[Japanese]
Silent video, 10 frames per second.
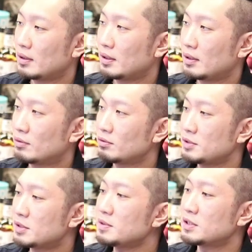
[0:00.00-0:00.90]
えー、この
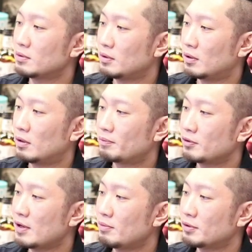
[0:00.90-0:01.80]
三菱の方
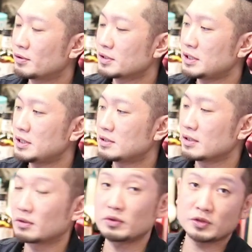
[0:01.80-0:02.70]
ピュアモルトシリーズ
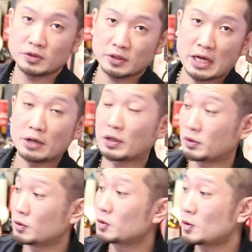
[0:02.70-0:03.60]
にはどういう種類があるか
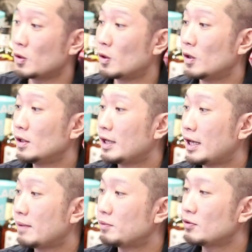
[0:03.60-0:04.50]
というと、
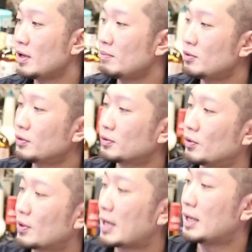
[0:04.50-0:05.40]
えー、
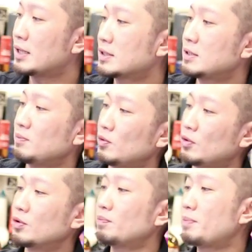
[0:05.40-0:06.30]
ピュアモルト加圧
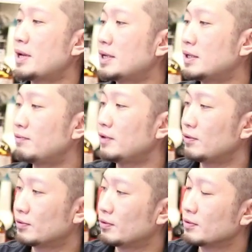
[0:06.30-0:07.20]

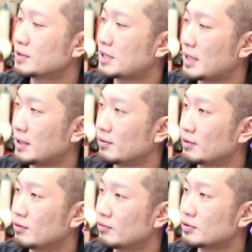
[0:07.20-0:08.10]
ボールペンリフィル搭載とい